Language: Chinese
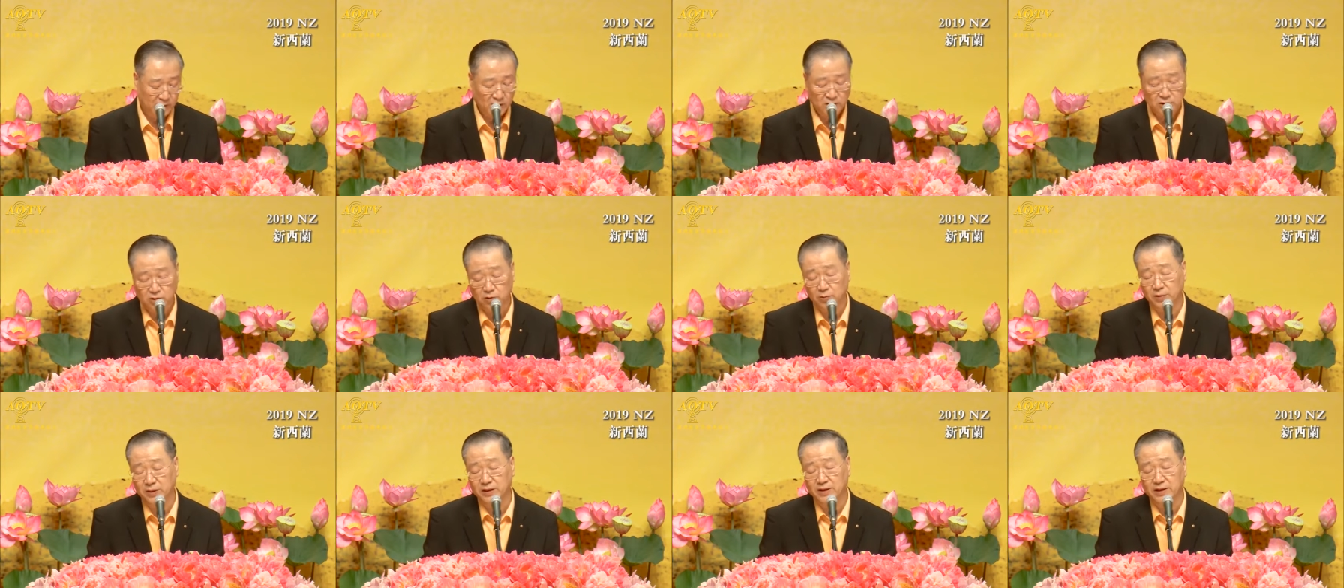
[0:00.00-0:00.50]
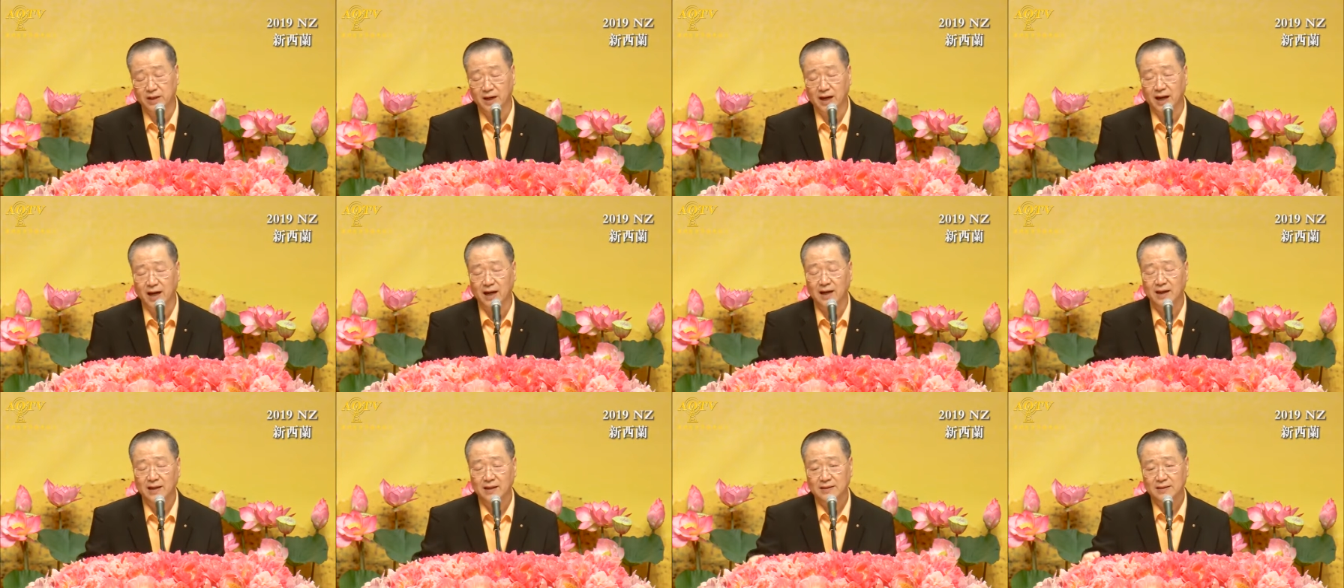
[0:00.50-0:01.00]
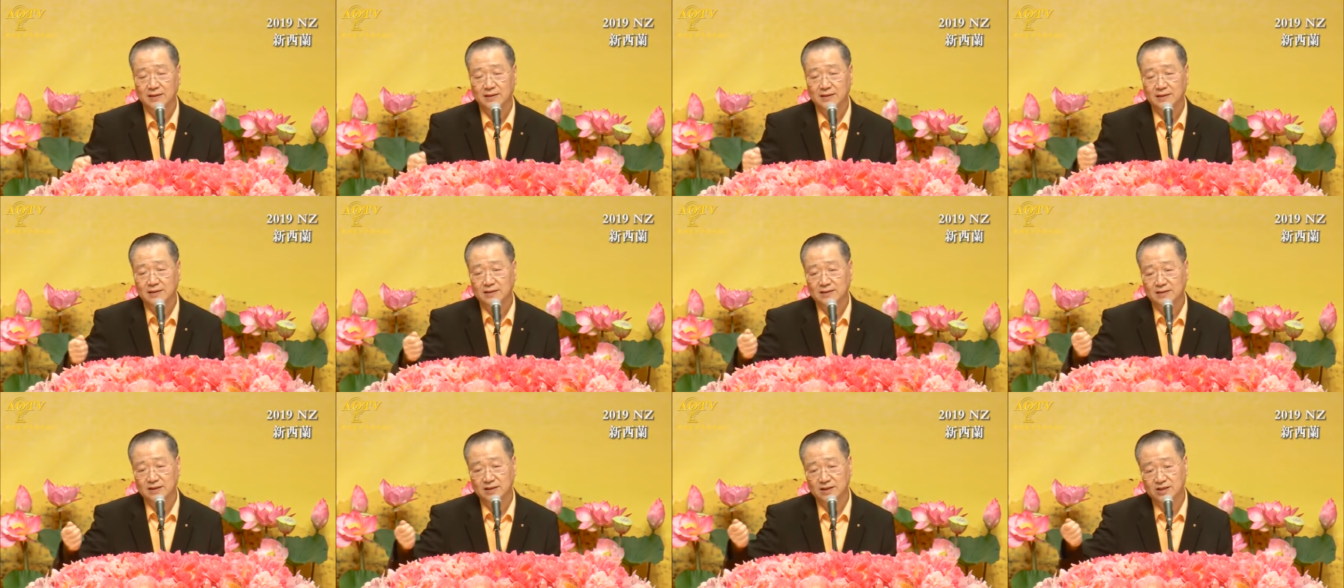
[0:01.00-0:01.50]
就问
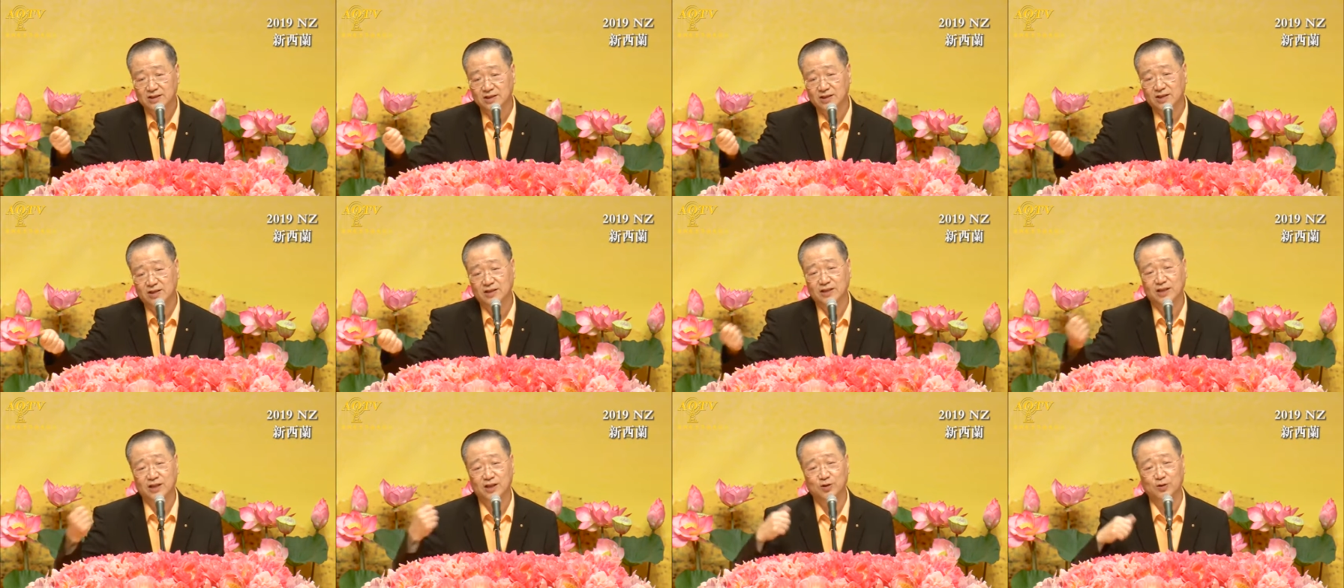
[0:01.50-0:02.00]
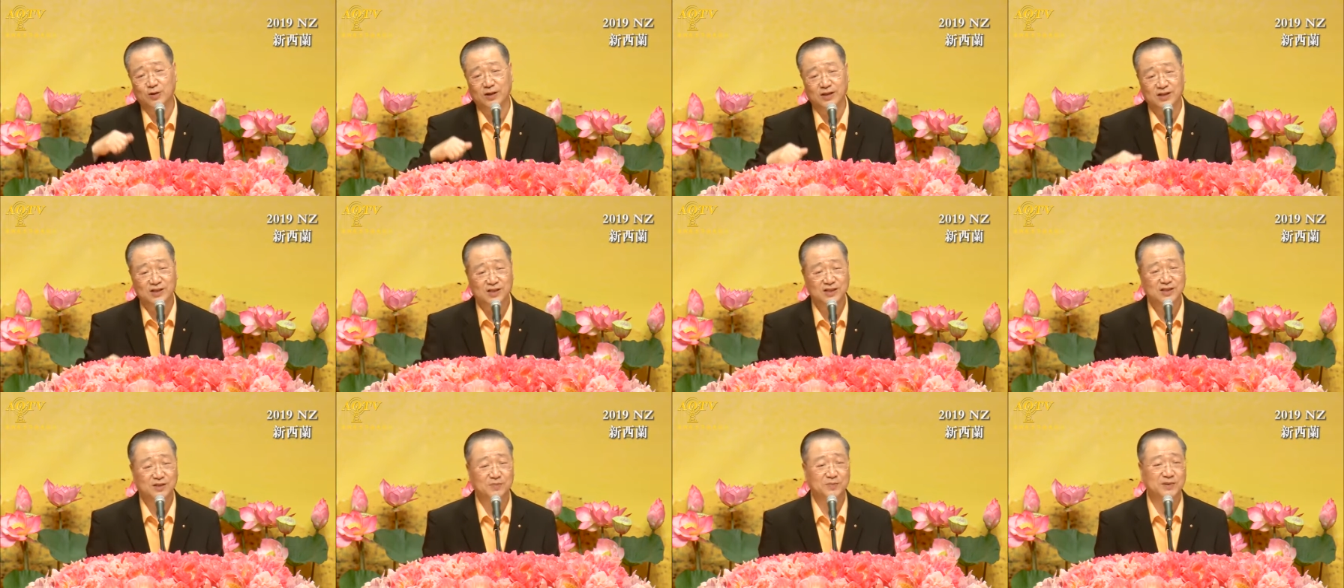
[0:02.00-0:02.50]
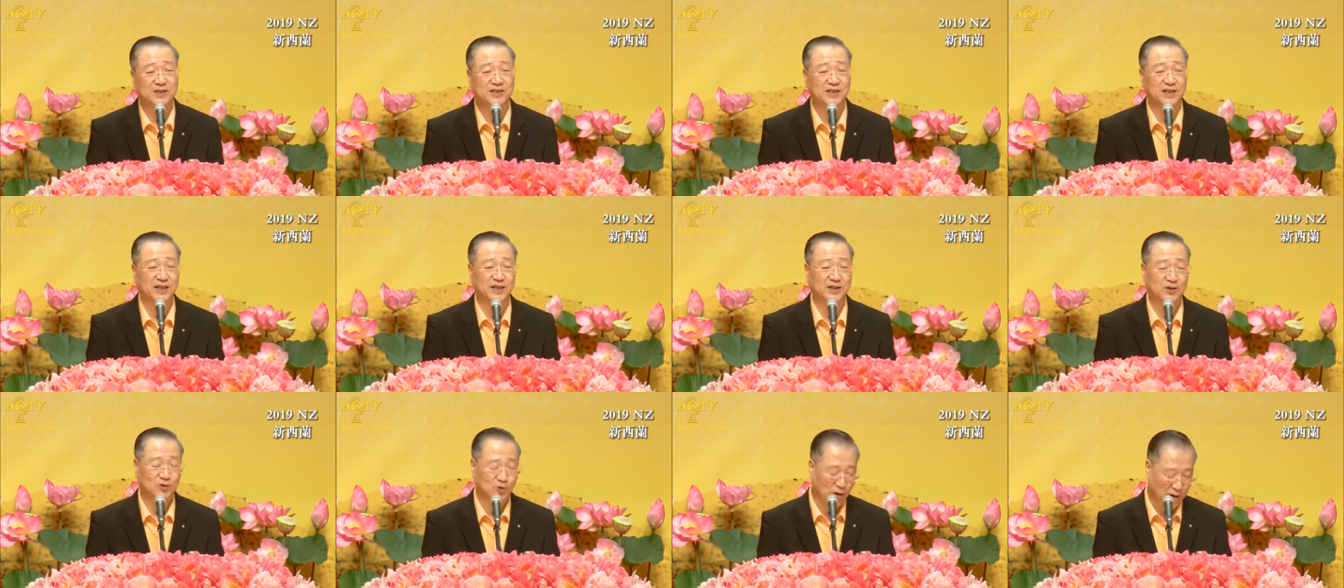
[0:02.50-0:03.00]
他：“你知道这个水是什么
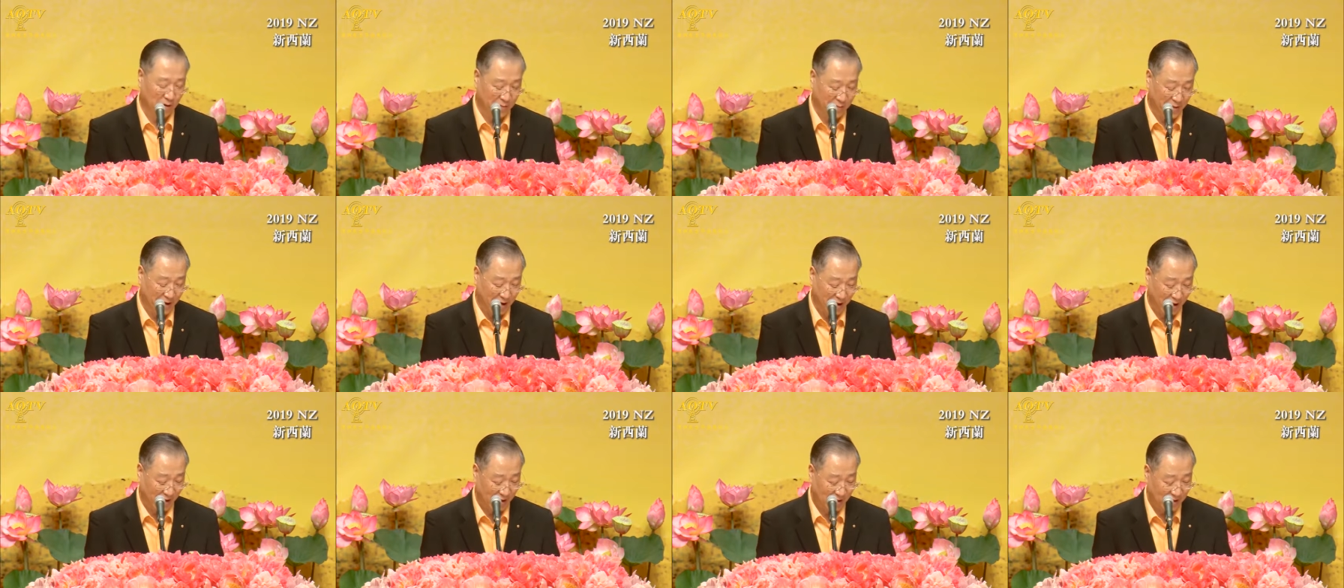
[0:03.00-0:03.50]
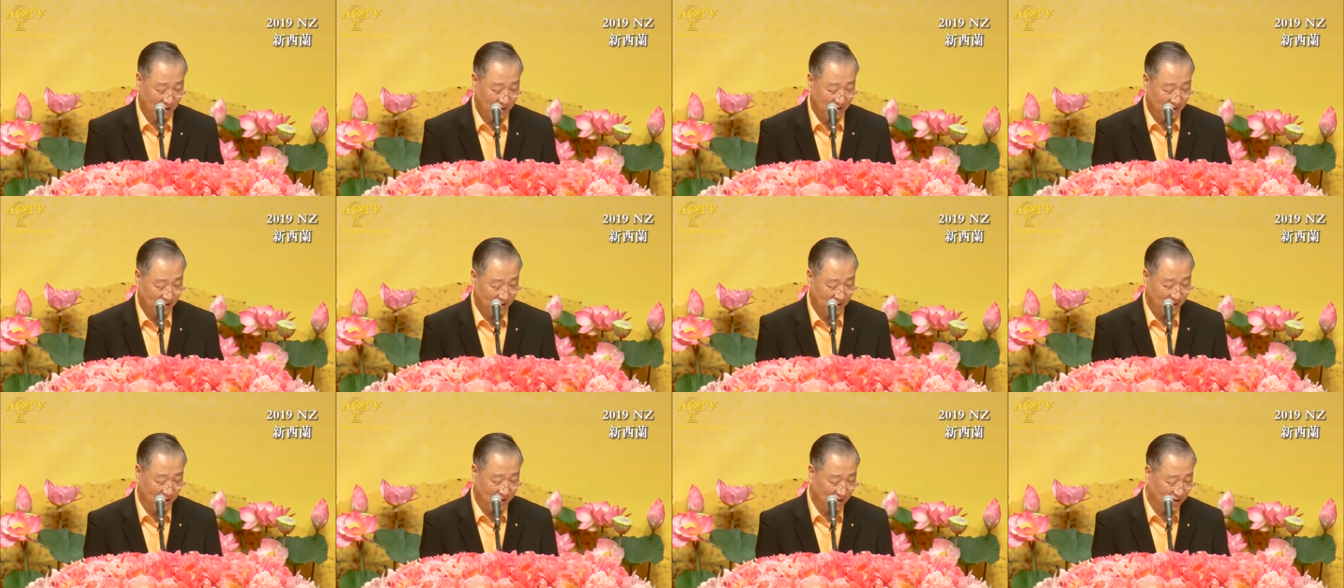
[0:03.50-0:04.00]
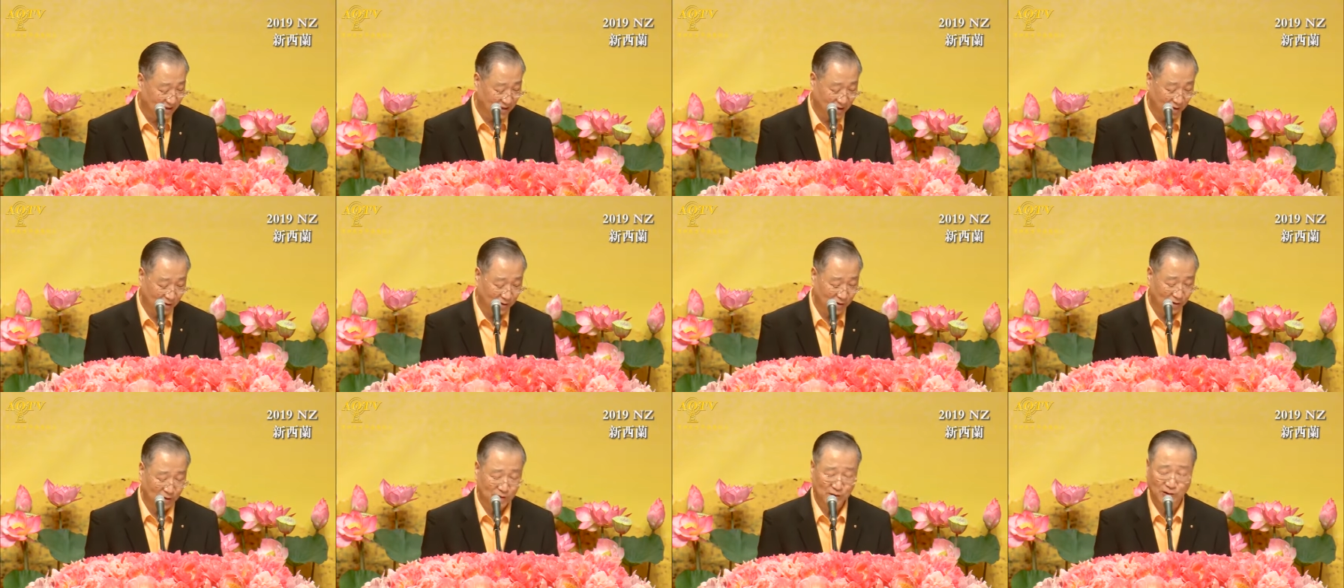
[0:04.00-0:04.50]
形状吗？”这个人摇
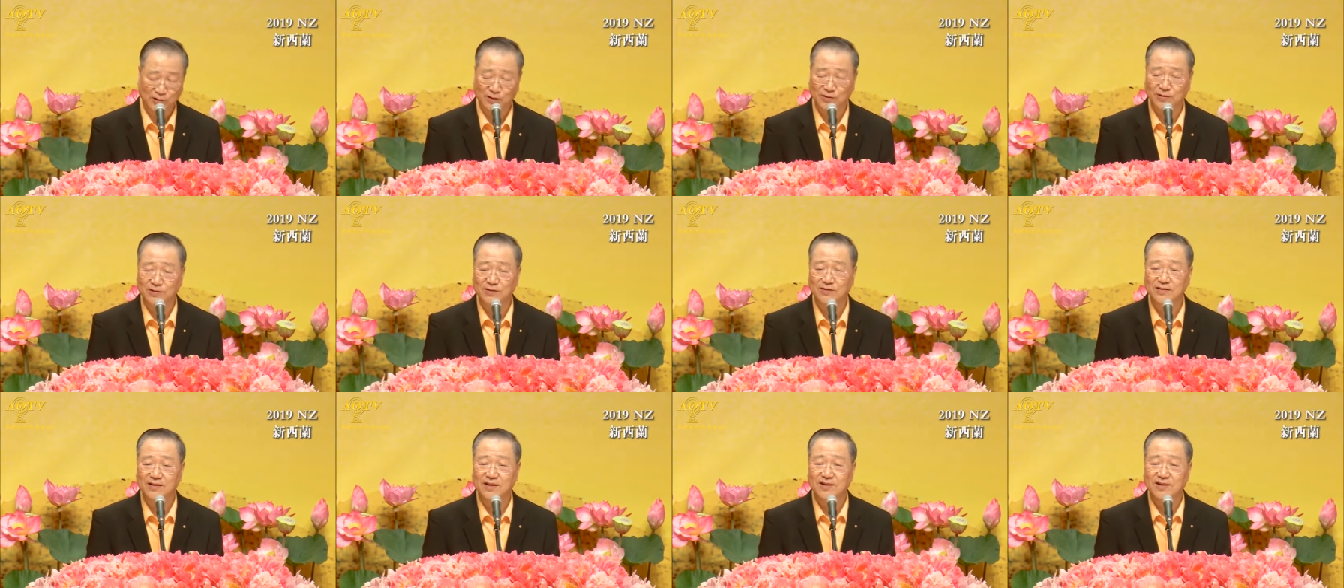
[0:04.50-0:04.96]
摇头，